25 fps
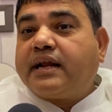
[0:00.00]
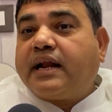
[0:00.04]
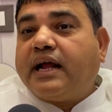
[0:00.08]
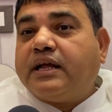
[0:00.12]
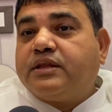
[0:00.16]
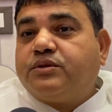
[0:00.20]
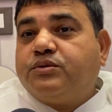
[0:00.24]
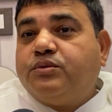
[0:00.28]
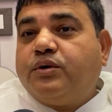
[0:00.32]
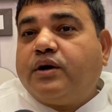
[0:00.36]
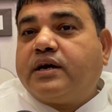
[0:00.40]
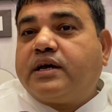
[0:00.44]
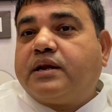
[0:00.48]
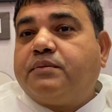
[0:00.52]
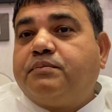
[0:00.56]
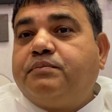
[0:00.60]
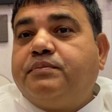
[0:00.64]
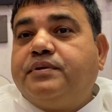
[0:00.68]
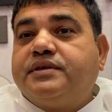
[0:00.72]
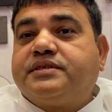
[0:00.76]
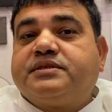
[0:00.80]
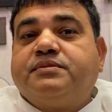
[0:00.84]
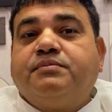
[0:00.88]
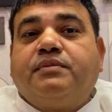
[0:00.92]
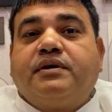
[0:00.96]
करा दूं अगर
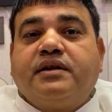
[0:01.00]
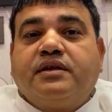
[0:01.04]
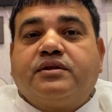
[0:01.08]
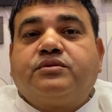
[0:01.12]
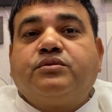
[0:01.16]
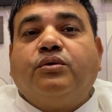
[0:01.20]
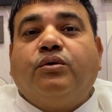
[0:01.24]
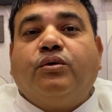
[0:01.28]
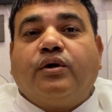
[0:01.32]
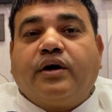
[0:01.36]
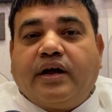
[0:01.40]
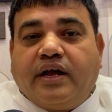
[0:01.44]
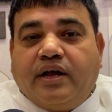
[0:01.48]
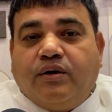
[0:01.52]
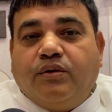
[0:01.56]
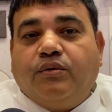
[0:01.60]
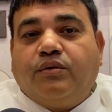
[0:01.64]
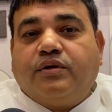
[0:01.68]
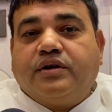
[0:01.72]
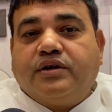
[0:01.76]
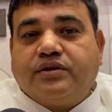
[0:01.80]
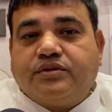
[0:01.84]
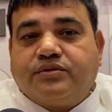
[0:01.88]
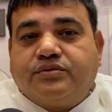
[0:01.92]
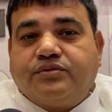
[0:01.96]
विस्मृत हो गए
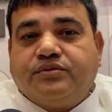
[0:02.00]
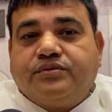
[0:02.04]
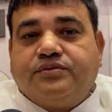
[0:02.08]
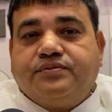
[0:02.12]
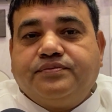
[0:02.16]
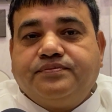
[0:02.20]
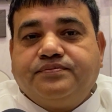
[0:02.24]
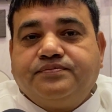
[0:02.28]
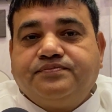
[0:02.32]
होंगे तो